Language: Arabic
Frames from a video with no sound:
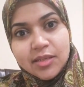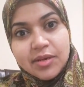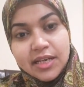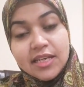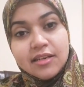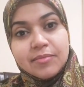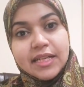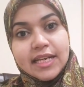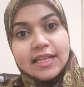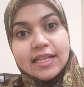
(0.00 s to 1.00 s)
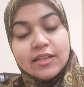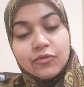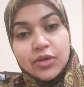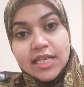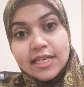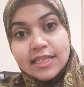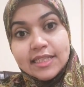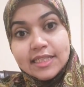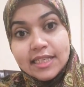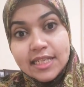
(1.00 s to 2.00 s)
طبيعيه من خلال وهي
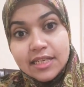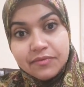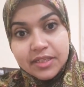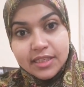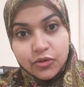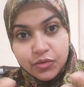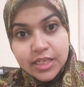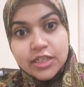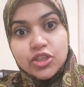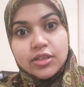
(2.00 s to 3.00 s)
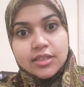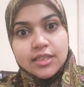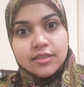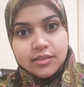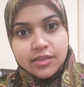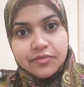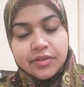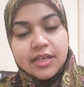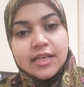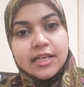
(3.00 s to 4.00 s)
اساسيه في تكوين شخصيه الطفل
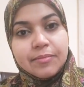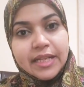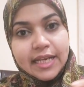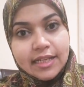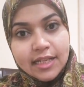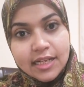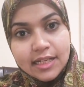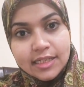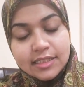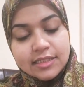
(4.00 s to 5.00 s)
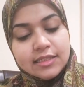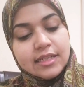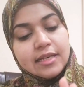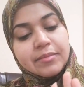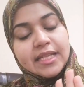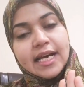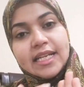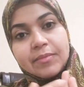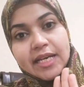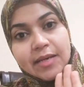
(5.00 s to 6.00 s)
من خلال العند
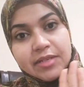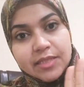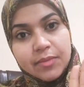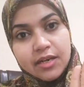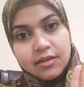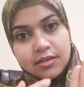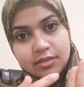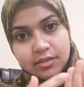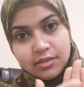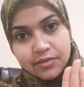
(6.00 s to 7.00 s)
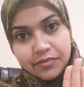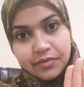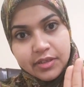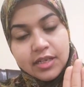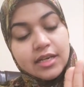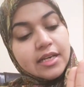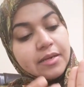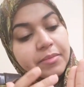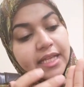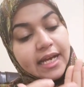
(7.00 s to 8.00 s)
بيتعلم خمس مهارات الطفل
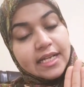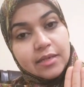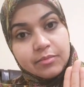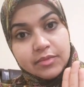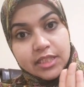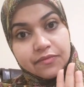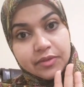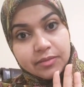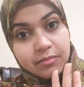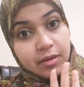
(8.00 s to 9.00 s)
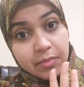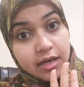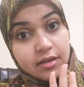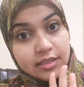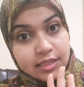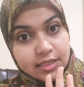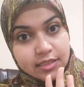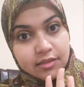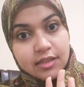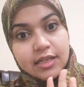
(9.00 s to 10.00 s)
بيتعلم صفة مهارة
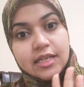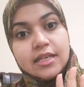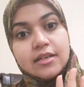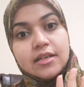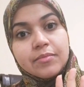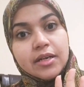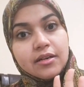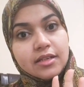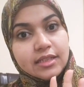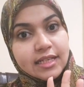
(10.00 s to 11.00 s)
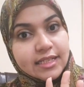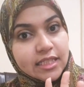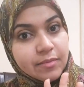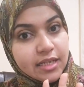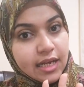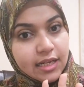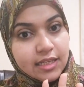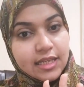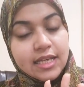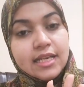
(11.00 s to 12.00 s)
الاستقلالية مهارة الاعتماد على
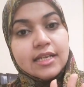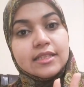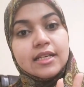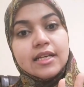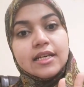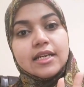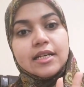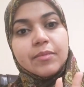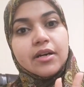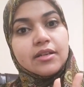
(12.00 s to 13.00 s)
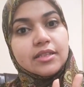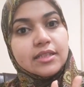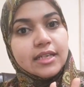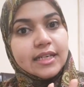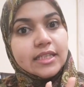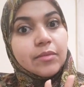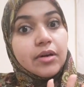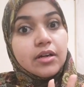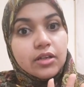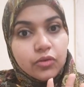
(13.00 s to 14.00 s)
الذات آه، مهارة
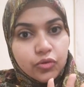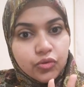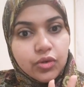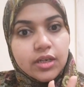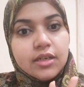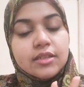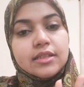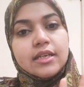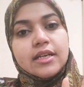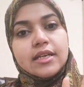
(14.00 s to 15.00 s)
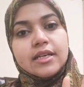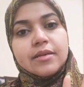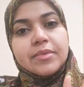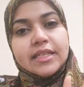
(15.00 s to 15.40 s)
اختبار القدرات آه،